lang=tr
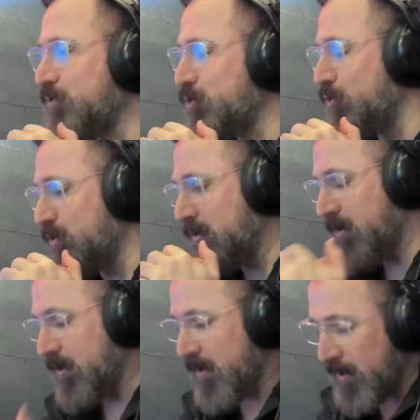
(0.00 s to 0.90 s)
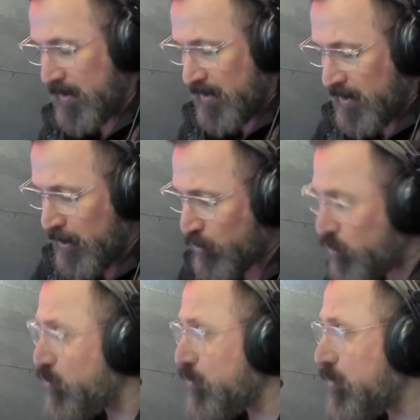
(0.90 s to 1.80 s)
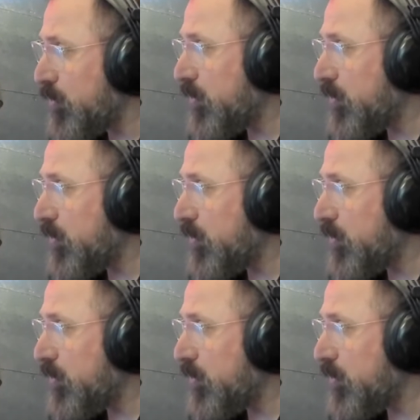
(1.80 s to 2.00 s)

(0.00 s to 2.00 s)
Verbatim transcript: şu. Kul